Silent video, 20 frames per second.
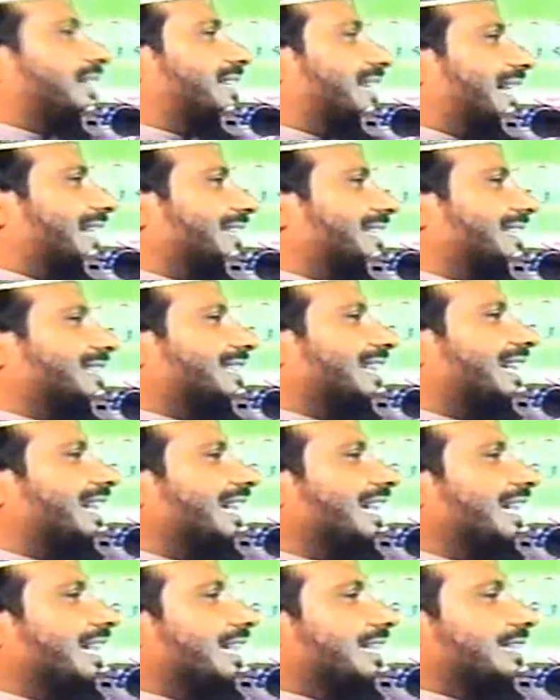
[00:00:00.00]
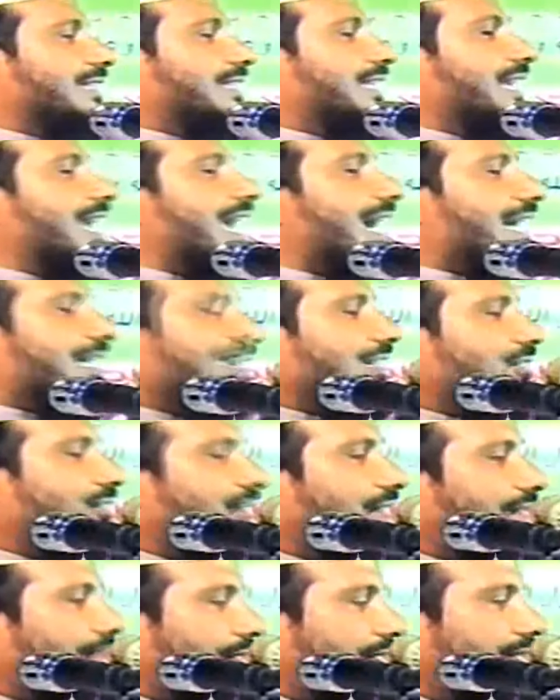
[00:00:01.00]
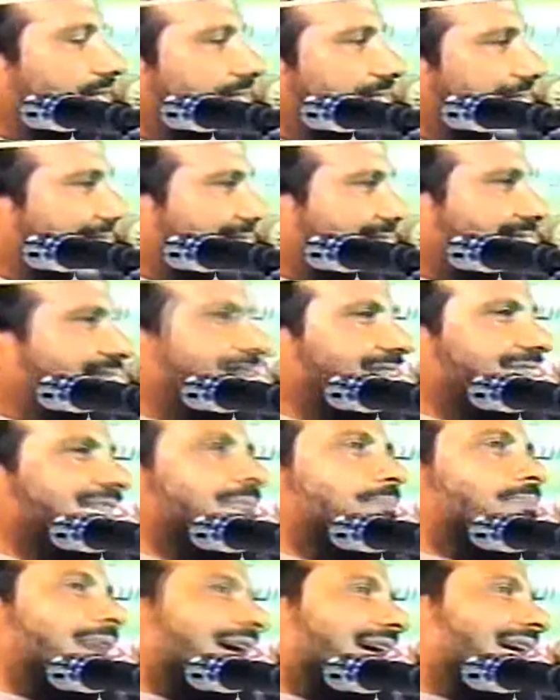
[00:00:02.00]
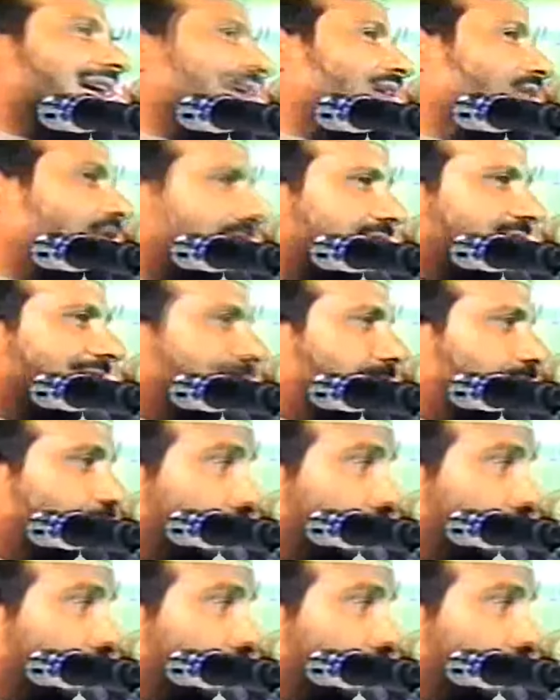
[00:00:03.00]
পিন্দায় দিছে দিয়ে একটা করে এই হাতে দিছে পায়খানা ওরা সাফ